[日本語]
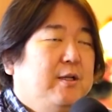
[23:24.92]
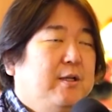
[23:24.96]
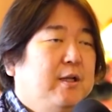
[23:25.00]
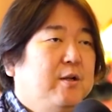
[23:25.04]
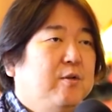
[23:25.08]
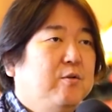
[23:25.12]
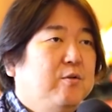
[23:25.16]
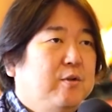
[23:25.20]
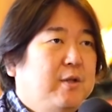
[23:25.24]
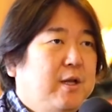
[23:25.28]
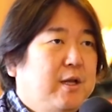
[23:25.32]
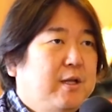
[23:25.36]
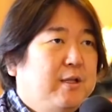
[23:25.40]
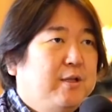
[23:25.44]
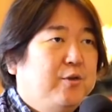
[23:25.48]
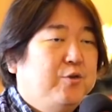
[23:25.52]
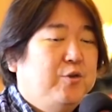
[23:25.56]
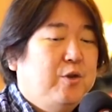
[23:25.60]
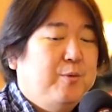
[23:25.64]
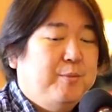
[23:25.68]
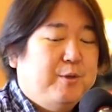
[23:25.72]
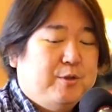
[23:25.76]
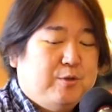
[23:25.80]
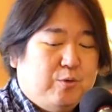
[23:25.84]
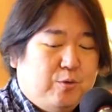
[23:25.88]
なので
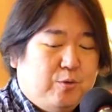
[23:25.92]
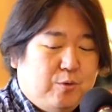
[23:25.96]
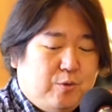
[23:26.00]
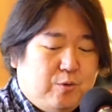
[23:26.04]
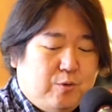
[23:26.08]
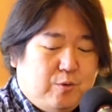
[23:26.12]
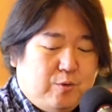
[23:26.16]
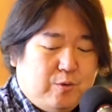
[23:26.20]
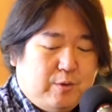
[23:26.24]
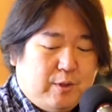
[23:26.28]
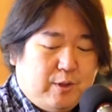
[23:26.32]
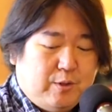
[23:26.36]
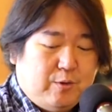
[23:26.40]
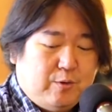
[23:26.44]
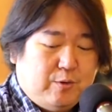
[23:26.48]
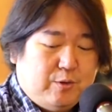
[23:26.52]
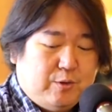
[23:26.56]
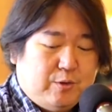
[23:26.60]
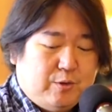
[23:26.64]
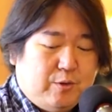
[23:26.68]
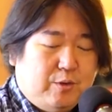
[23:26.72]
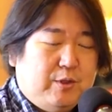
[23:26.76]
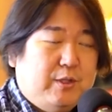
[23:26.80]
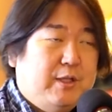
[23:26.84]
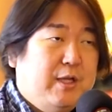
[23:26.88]
例えばそのあの
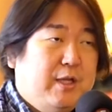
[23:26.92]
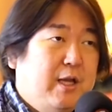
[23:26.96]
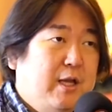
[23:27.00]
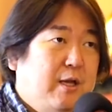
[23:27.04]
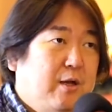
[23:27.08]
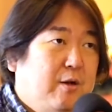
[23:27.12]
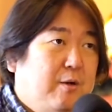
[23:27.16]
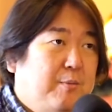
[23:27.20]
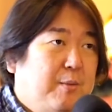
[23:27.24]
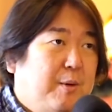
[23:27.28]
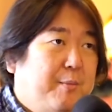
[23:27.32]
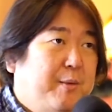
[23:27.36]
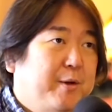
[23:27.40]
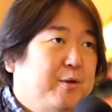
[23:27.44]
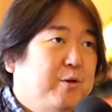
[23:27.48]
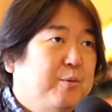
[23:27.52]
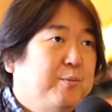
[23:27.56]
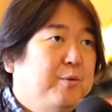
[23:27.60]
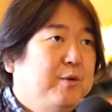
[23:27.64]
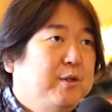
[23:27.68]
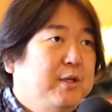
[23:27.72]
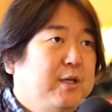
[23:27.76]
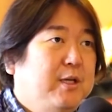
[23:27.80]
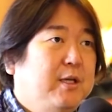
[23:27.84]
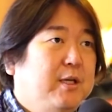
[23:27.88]
人にね、ママ
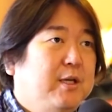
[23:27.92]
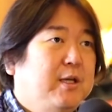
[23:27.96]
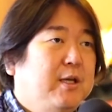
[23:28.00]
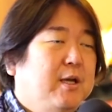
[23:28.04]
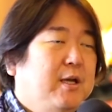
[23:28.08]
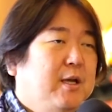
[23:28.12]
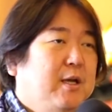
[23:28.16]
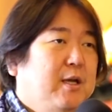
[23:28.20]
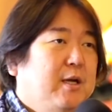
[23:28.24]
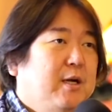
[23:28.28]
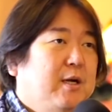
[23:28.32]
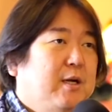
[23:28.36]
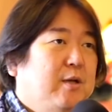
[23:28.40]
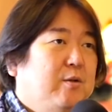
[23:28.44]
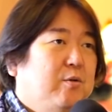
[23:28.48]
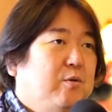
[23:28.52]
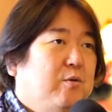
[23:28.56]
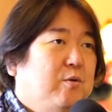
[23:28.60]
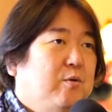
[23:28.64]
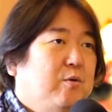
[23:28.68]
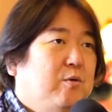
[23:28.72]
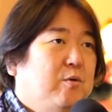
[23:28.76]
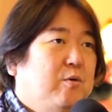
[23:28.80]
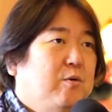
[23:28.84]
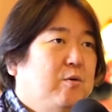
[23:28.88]
友にあ
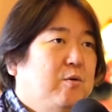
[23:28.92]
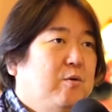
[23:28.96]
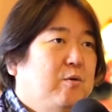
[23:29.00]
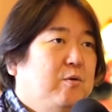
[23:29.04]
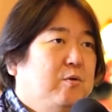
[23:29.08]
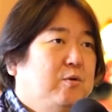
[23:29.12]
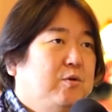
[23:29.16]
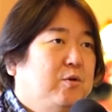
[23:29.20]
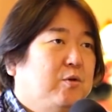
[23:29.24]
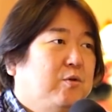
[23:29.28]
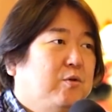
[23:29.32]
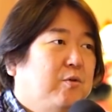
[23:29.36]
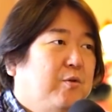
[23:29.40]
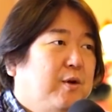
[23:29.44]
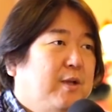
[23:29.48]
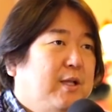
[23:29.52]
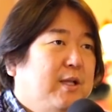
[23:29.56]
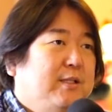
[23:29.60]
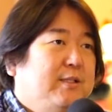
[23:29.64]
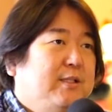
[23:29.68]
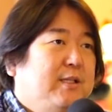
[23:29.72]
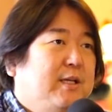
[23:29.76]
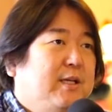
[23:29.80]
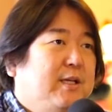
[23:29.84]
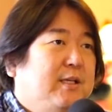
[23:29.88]
のちょっとお
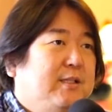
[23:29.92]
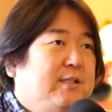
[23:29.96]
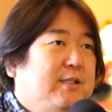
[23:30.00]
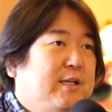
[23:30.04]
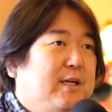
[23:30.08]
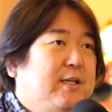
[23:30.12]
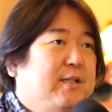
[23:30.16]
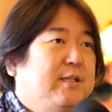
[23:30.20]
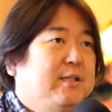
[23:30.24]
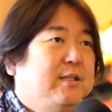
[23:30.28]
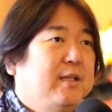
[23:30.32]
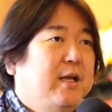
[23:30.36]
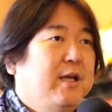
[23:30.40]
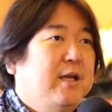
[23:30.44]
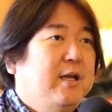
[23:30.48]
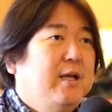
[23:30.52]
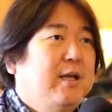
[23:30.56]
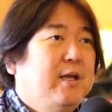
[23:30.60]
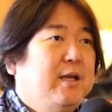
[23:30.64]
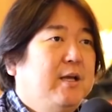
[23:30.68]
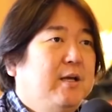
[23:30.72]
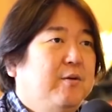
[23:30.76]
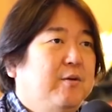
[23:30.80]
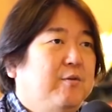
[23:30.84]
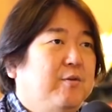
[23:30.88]
話いいかしらって、
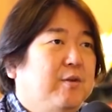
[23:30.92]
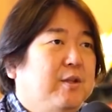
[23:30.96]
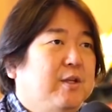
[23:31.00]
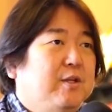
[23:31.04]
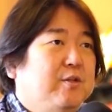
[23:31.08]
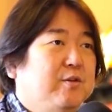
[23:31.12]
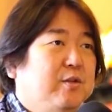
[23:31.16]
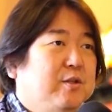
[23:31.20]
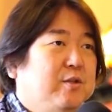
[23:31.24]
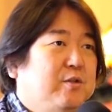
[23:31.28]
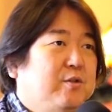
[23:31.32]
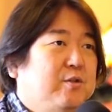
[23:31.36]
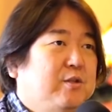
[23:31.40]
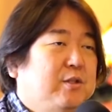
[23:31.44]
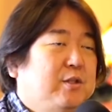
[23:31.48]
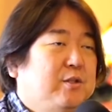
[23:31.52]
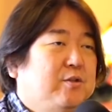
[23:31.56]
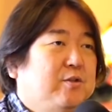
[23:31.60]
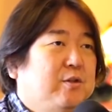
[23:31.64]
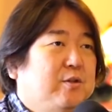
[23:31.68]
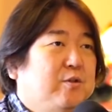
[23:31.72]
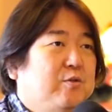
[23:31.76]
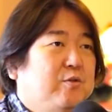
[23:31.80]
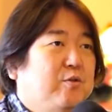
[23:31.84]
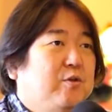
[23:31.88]
私は
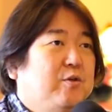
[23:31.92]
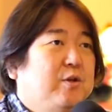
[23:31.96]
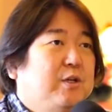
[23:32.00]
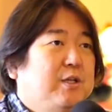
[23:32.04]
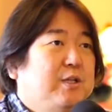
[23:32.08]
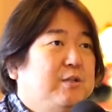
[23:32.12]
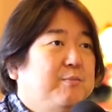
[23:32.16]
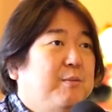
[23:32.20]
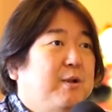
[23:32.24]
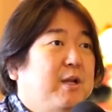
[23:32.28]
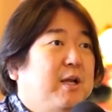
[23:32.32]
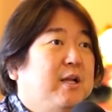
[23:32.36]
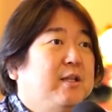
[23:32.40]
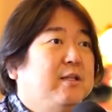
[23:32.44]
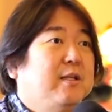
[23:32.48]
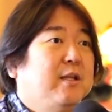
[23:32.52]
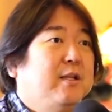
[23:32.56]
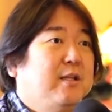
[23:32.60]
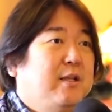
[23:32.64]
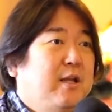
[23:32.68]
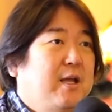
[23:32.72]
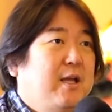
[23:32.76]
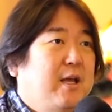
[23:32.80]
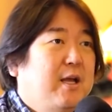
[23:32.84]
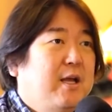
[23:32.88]
実はすごくいじめにあって
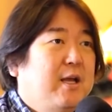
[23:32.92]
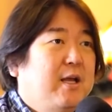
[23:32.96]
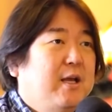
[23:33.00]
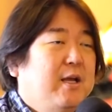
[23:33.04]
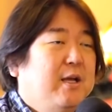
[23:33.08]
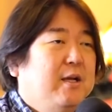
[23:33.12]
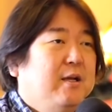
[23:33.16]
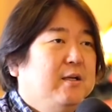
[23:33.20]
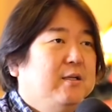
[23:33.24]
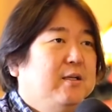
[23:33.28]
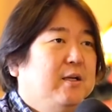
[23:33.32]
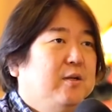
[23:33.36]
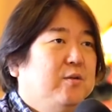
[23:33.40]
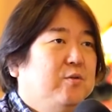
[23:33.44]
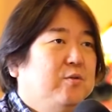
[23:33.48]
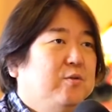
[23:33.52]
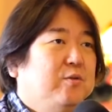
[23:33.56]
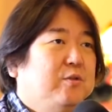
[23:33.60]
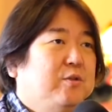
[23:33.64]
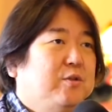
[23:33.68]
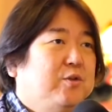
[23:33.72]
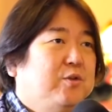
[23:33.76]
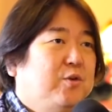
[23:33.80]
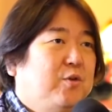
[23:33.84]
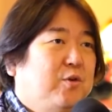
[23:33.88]
て、あ
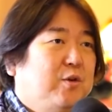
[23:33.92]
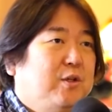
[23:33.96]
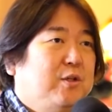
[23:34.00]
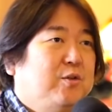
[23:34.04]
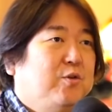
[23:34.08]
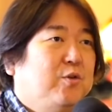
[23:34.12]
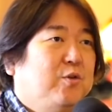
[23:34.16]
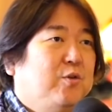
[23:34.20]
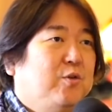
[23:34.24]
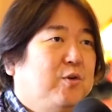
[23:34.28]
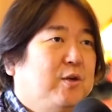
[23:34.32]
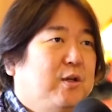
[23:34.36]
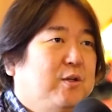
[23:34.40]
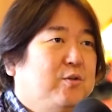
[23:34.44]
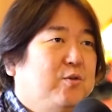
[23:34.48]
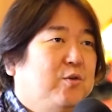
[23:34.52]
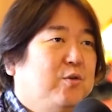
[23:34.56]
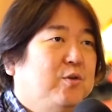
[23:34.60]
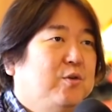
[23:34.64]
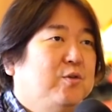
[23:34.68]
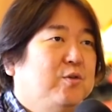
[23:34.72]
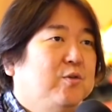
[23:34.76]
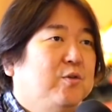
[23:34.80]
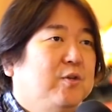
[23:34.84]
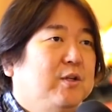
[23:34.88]
の強い人とか
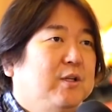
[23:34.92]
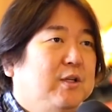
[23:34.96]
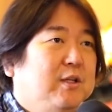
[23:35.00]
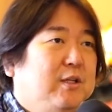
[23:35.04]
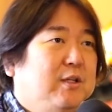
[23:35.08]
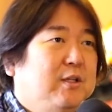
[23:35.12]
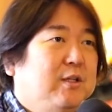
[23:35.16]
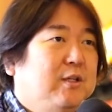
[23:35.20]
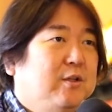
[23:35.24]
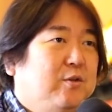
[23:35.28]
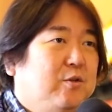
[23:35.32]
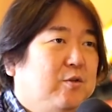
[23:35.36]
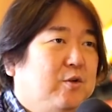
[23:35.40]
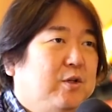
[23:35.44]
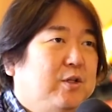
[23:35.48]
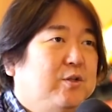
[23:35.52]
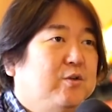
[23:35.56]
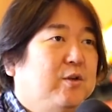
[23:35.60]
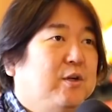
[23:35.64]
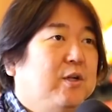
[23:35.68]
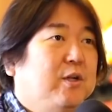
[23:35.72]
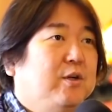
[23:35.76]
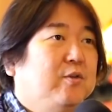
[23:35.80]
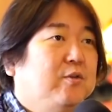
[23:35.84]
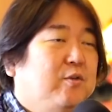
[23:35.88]
そういう人にと一
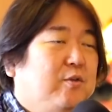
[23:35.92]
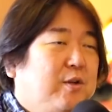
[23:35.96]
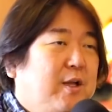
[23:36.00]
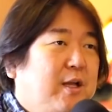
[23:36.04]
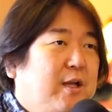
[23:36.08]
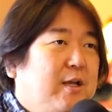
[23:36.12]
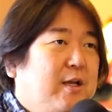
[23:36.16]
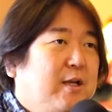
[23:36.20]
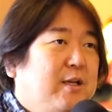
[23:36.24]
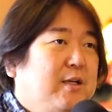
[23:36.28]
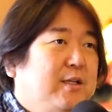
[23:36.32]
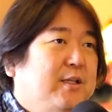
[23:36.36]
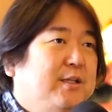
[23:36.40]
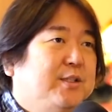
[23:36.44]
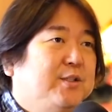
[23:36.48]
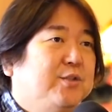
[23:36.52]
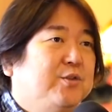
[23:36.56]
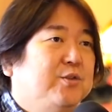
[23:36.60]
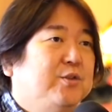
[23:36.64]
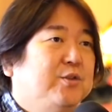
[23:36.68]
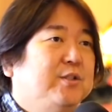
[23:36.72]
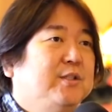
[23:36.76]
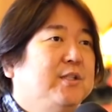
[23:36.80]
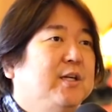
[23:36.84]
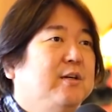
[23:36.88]
緒にいるとね、萎
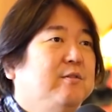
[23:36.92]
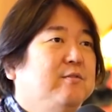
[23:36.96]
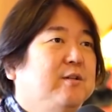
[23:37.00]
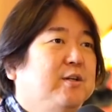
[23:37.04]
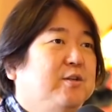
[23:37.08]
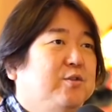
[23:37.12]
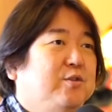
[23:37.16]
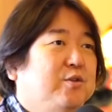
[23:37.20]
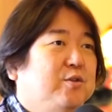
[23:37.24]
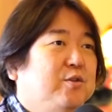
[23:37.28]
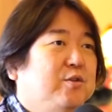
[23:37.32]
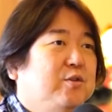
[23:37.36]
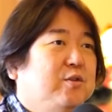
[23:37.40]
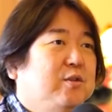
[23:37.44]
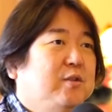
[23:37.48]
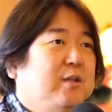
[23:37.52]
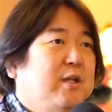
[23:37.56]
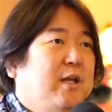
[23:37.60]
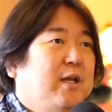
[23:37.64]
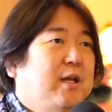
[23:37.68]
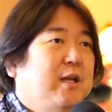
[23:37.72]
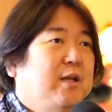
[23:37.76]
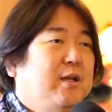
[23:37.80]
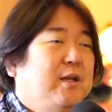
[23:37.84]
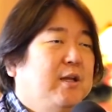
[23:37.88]
縮しちゃうんですっ
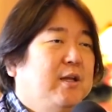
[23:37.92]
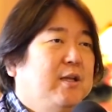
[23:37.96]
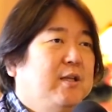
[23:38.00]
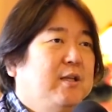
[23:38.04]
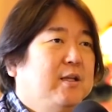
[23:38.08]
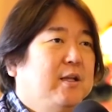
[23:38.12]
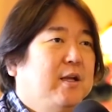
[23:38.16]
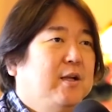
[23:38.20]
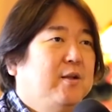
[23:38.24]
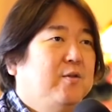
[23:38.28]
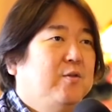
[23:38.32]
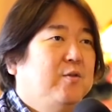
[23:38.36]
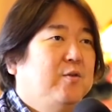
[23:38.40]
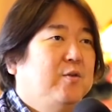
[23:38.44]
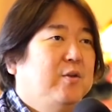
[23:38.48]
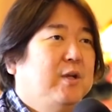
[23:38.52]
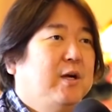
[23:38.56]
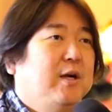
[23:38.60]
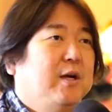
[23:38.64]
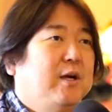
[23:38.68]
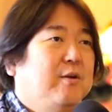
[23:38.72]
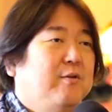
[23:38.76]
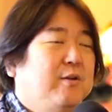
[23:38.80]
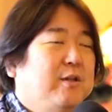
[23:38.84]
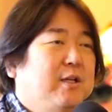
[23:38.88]
て、あの
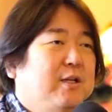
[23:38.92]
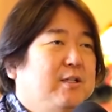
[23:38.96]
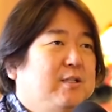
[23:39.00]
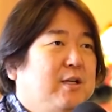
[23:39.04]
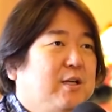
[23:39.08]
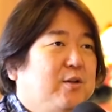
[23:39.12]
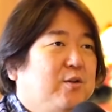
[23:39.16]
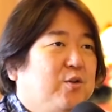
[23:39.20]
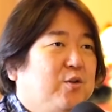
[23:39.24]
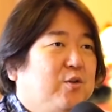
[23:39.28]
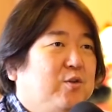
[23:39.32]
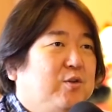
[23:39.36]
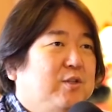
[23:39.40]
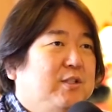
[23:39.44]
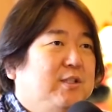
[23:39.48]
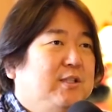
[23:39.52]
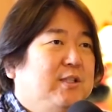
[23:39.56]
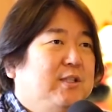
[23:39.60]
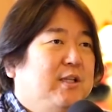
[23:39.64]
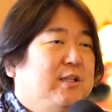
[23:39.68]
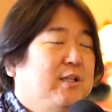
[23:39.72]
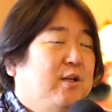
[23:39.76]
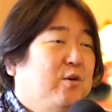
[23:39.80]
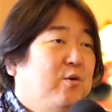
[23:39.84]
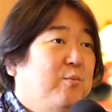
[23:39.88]
だから私が挙動不
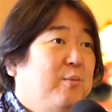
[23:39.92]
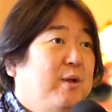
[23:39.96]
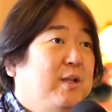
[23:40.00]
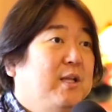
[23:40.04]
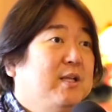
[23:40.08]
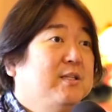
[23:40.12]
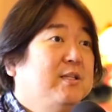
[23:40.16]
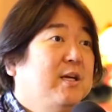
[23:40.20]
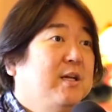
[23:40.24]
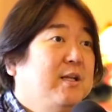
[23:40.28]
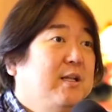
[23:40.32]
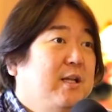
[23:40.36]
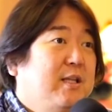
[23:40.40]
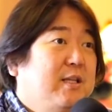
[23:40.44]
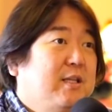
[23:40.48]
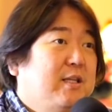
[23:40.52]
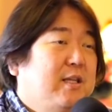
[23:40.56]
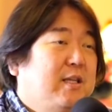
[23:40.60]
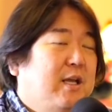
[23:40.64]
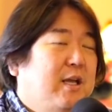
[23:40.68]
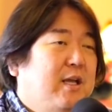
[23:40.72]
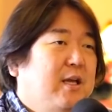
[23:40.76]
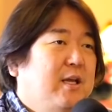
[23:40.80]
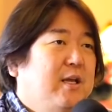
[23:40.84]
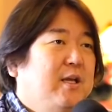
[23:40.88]
審だったらごめんなさいねっ
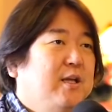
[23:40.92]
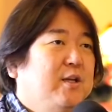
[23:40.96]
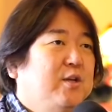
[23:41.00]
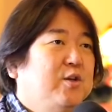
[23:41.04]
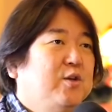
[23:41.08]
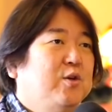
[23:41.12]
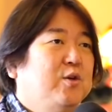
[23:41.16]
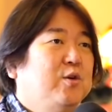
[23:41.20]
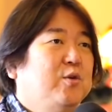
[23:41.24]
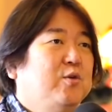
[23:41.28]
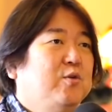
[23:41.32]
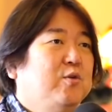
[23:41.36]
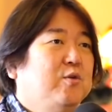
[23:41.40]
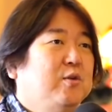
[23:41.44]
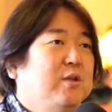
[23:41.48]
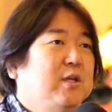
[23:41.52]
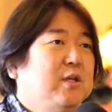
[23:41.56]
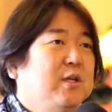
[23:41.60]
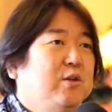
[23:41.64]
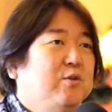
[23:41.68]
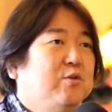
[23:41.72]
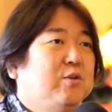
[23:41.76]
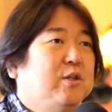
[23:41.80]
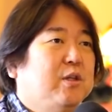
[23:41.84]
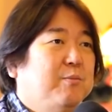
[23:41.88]
ていうふう
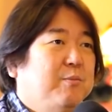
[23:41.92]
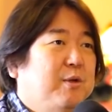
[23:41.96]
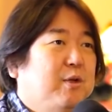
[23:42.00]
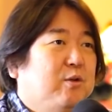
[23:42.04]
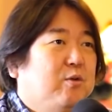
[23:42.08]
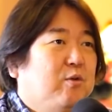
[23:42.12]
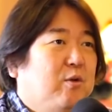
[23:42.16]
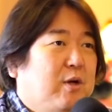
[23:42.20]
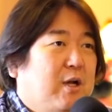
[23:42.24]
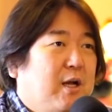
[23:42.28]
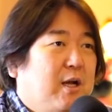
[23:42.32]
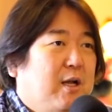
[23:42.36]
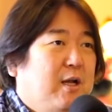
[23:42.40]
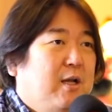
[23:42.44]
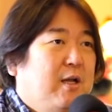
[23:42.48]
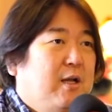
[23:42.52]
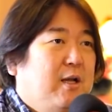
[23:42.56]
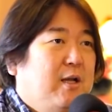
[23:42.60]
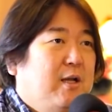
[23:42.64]
に言ってみるとか、